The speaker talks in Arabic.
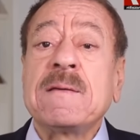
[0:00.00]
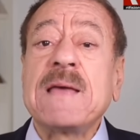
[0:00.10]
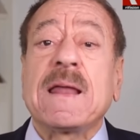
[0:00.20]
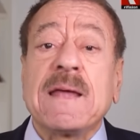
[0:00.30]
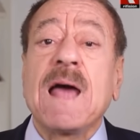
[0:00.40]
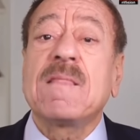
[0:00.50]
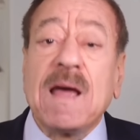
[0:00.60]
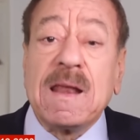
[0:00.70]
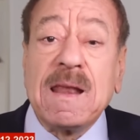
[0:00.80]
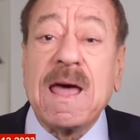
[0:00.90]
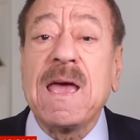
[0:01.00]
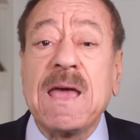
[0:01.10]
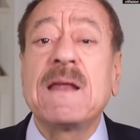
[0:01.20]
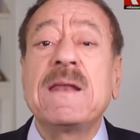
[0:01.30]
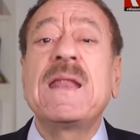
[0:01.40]
يعني هذا
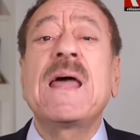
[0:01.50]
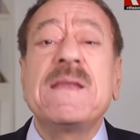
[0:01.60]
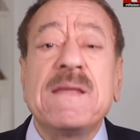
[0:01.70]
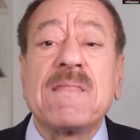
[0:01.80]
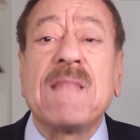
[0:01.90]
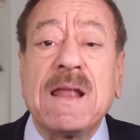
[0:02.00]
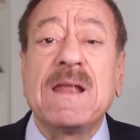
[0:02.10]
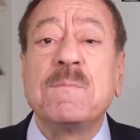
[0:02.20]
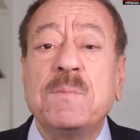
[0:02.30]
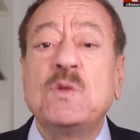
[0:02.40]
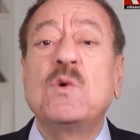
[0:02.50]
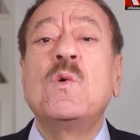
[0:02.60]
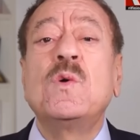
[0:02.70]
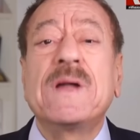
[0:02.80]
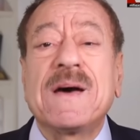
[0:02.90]
لن يظل
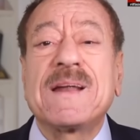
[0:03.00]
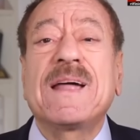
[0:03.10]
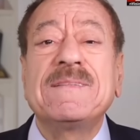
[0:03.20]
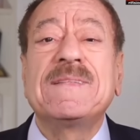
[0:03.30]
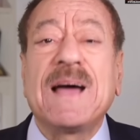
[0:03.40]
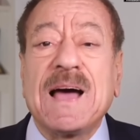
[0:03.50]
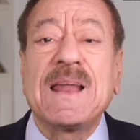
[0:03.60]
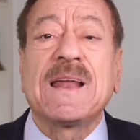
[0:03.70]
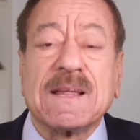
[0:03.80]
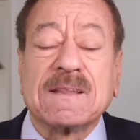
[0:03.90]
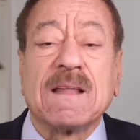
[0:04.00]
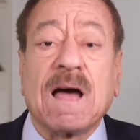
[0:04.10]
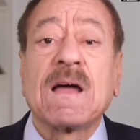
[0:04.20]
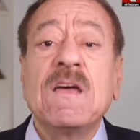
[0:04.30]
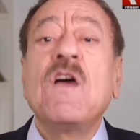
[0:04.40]
بدون رد على
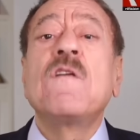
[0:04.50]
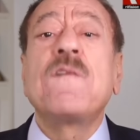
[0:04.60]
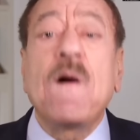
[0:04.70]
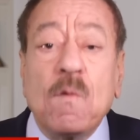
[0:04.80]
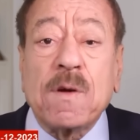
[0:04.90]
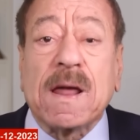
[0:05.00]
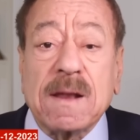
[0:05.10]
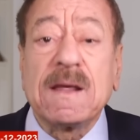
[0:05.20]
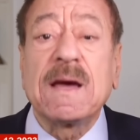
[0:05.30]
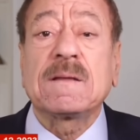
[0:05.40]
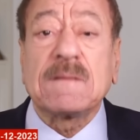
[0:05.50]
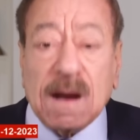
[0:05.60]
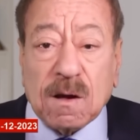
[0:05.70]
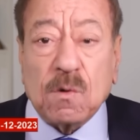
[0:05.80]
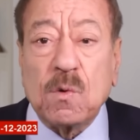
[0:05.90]
الاطلاق فورا
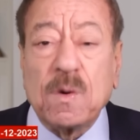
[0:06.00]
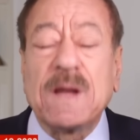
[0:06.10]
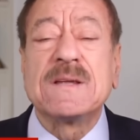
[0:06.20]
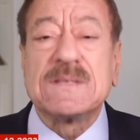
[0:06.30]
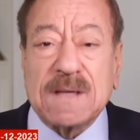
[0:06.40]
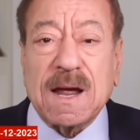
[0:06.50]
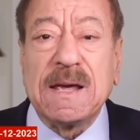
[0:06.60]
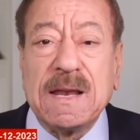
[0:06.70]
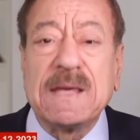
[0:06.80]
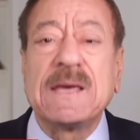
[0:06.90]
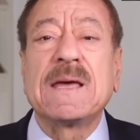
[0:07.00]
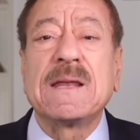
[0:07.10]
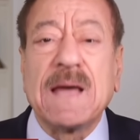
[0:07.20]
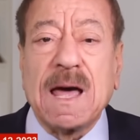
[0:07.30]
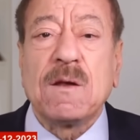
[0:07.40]
اخترقوا
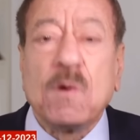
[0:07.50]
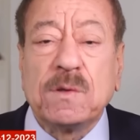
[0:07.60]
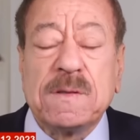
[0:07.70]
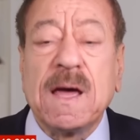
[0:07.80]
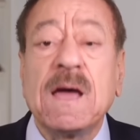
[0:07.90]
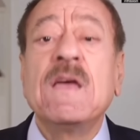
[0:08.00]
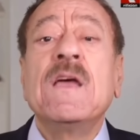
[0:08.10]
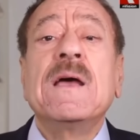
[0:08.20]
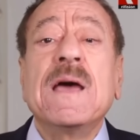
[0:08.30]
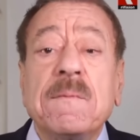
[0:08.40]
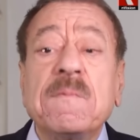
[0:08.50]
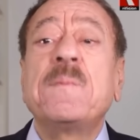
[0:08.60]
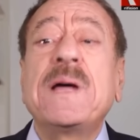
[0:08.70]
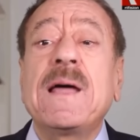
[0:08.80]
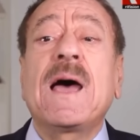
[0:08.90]
الإسرائيليين الهدنة آه،
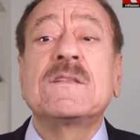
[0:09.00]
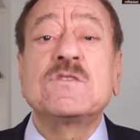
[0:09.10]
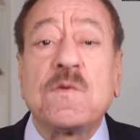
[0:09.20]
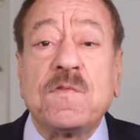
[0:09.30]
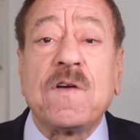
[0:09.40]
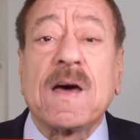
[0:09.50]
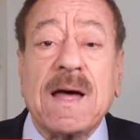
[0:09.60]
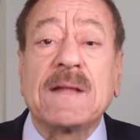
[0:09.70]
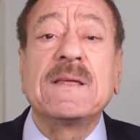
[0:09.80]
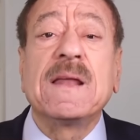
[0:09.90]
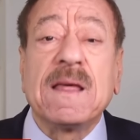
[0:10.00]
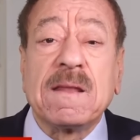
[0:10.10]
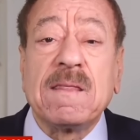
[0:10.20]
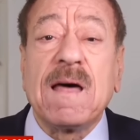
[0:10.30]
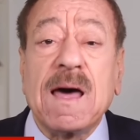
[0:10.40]
بدأت صفارات
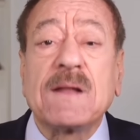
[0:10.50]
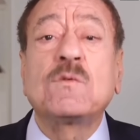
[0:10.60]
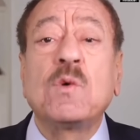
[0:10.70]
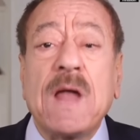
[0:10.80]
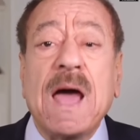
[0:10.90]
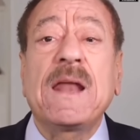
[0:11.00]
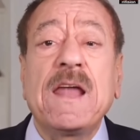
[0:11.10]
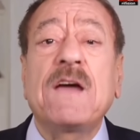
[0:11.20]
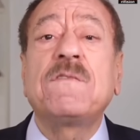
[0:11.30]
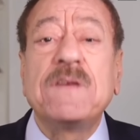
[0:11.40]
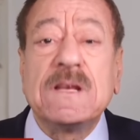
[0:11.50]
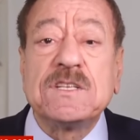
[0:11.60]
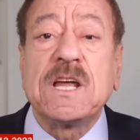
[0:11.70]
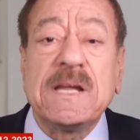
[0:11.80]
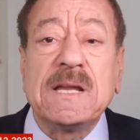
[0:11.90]
الإنذار تلعلع في
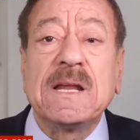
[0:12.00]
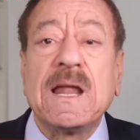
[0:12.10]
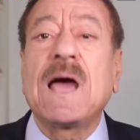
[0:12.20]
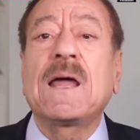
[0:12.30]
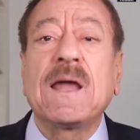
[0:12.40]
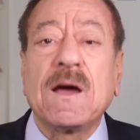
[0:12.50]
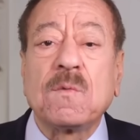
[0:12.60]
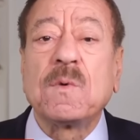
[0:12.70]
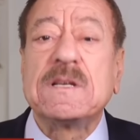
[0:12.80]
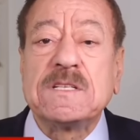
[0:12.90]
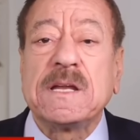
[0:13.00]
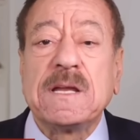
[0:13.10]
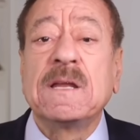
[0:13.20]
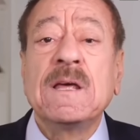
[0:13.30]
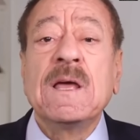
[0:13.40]
الجليل الأعلى
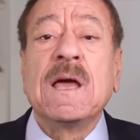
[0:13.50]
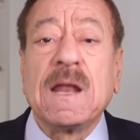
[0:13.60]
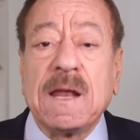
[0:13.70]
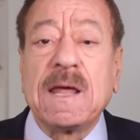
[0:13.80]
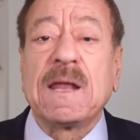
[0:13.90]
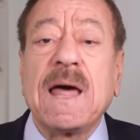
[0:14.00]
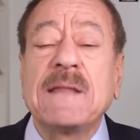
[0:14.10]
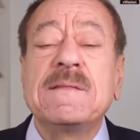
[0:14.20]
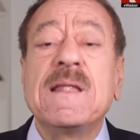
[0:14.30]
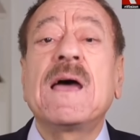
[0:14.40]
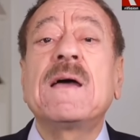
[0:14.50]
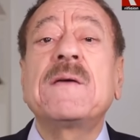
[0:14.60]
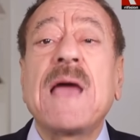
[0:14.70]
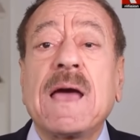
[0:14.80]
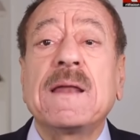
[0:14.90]
والجليل
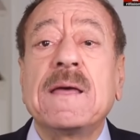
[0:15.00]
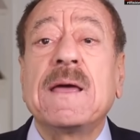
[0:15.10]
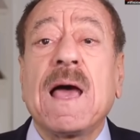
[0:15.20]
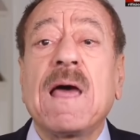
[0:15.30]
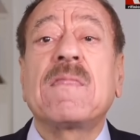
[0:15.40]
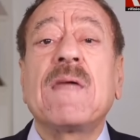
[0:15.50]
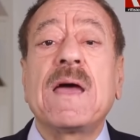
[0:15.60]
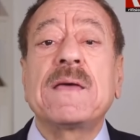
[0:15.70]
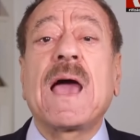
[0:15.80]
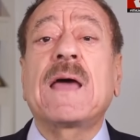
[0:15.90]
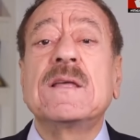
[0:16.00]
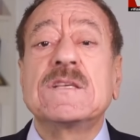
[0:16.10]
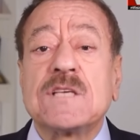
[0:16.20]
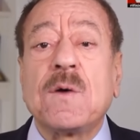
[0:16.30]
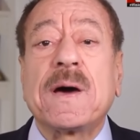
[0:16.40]
الأدنى يعني هذا يعني
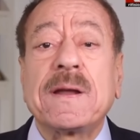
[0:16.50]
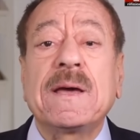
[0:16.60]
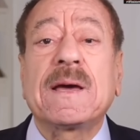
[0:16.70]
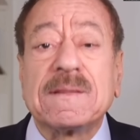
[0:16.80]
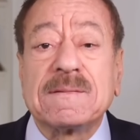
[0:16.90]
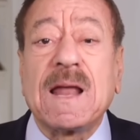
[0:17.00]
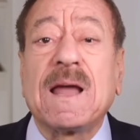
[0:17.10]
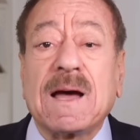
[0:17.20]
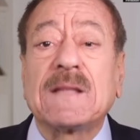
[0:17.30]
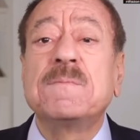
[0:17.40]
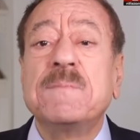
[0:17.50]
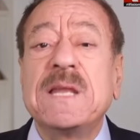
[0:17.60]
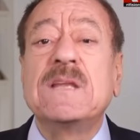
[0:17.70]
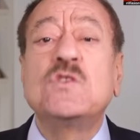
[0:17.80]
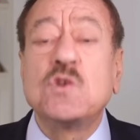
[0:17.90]
صواريخ انطلقت
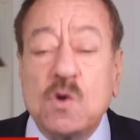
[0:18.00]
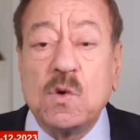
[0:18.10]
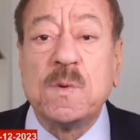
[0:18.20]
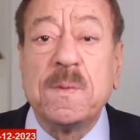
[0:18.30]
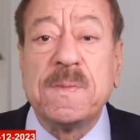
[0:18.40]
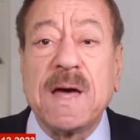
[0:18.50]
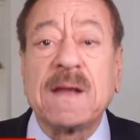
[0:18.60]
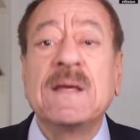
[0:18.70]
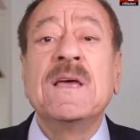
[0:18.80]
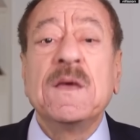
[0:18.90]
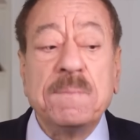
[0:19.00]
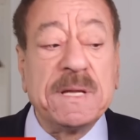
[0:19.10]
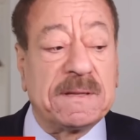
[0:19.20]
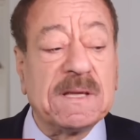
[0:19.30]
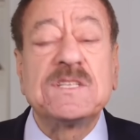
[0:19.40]
من جنوب لبنان
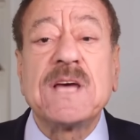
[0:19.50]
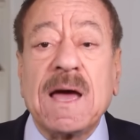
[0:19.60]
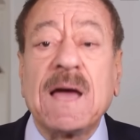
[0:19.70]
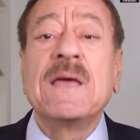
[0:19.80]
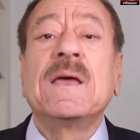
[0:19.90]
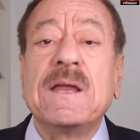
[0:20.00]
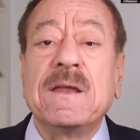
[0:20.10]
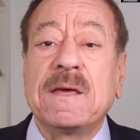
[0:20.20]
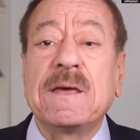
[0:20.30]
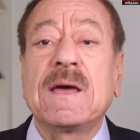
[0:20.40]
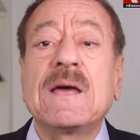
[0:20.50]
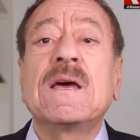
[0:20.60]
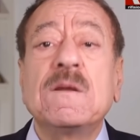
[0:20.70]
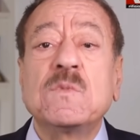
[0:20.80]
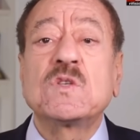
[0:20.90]
باتجاه اللي
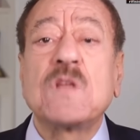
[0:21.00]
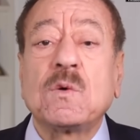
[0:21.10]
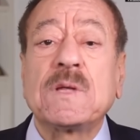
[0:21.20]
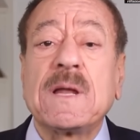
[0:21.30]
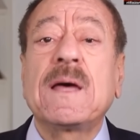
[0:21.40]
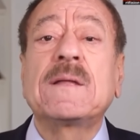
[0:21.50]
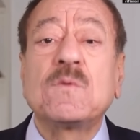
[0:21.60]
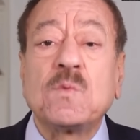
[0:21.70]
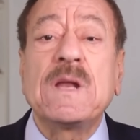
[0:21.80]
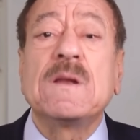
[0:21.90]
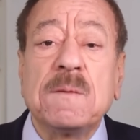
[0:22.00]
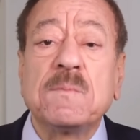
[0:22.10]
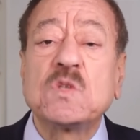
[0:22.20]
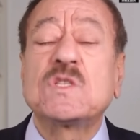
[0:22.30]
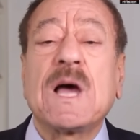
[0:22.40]
هي المستوطنات
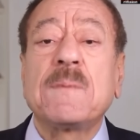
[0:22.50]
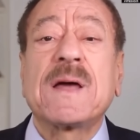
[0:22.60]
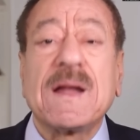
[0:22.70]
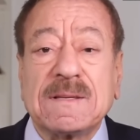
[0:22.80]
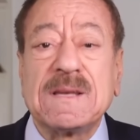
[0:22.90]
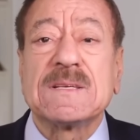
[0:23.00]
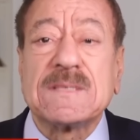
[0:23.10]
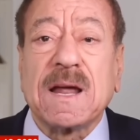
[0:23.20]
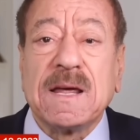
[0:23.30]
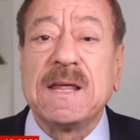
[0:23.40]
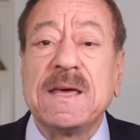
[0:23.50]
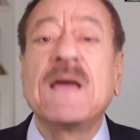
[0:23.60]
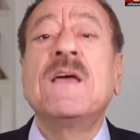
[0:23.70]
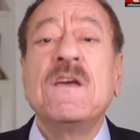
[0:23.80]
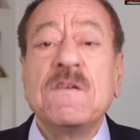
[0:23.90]
والمستعمرات
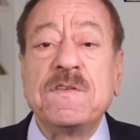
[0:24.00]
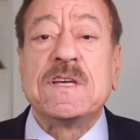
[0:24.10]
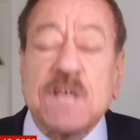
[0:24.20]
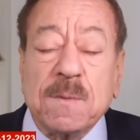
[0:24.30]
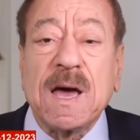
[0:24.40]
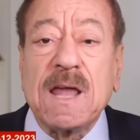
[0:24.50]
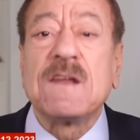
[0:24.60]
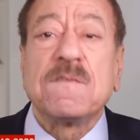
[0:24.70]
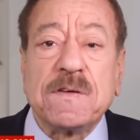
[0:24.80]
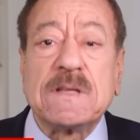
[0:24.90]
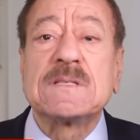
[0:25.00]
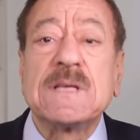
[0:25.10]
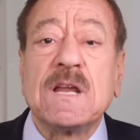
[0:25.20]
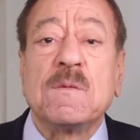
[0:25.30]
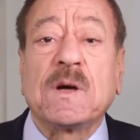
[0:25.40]
الإسرائيلية في شمال
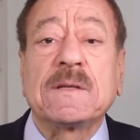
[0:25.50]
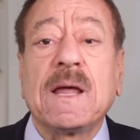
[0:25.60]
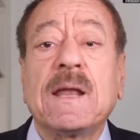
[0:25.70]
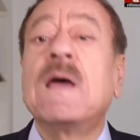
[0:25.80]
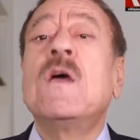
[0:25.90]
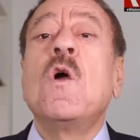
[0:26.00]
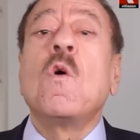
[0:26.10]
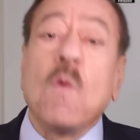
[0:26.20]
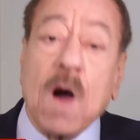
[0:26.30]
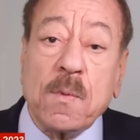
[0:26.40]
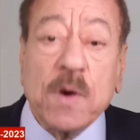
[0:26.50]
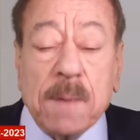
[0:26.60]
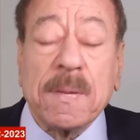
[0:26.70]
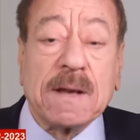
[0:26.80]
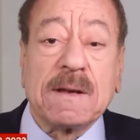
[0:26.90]
فلسطين المحتلة وأبو
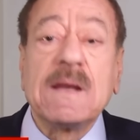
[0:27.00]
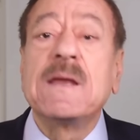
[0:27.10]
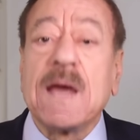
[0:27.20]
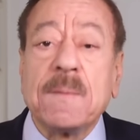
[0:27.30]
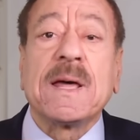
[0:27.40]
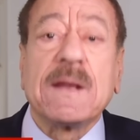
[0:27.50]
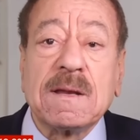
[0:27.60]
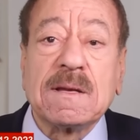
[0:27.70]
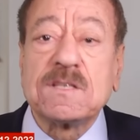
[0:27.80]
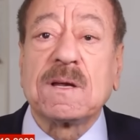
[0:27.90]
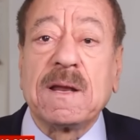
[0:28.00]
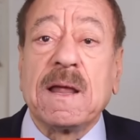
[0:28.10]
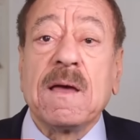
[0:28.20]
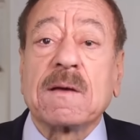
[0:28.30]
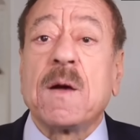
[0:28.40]
يمن اليمن
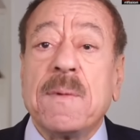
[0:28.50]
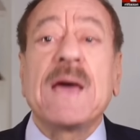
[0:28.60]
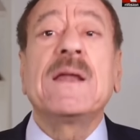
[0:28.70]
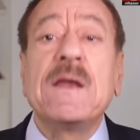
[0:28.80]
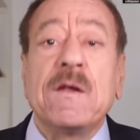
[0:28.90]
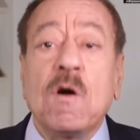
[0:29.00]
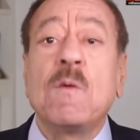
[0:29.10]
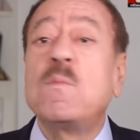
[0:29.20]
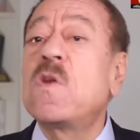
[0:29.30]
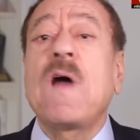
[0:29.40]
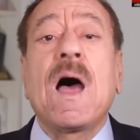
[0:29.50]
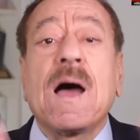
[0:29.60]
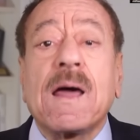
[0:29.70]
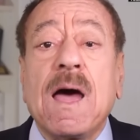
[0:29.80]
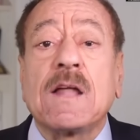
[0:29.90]
كمان اليوم
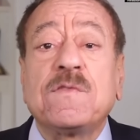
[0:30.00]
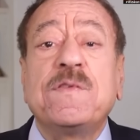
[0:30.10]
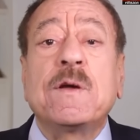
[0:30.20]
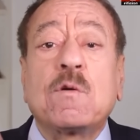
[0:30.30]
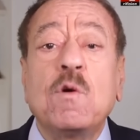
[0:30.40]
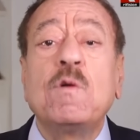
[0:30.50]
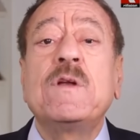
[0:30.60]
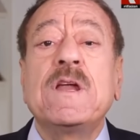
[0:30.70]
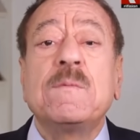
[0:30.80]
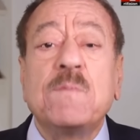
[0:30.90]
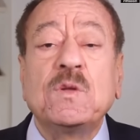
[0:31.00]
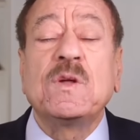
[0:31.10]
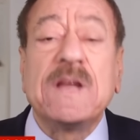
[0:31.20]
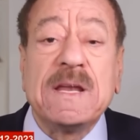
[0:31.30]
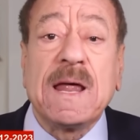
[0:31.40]
مظاهرات في كل
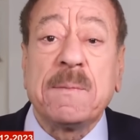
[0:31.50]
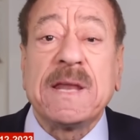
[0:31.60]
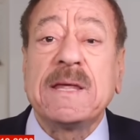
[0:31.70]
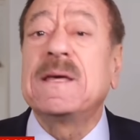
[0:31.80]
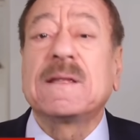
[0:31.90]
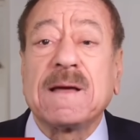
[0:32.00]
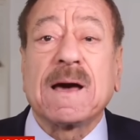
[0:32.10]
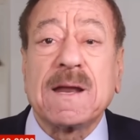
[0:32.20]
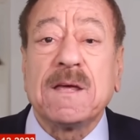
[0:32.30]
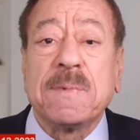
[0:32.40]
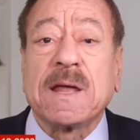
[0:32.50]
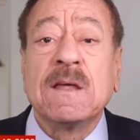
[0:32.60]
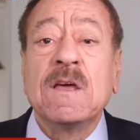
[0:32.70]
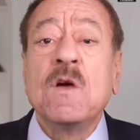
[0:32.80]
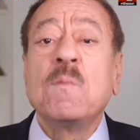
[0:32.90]
المدن اليمنية تقريبا
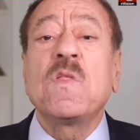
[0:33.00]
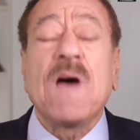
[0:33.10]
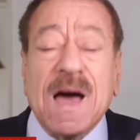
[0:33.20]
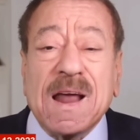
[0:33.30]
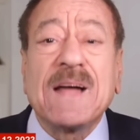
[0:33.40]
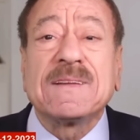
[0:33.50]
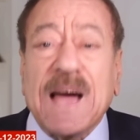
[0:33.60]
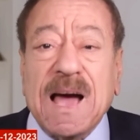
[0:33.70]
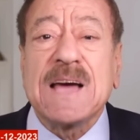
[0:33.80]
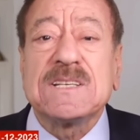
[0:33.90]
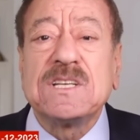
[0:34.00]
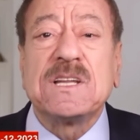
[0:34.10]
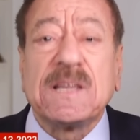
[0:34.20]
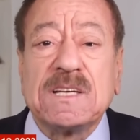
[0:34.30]
مظاهرات حاشدة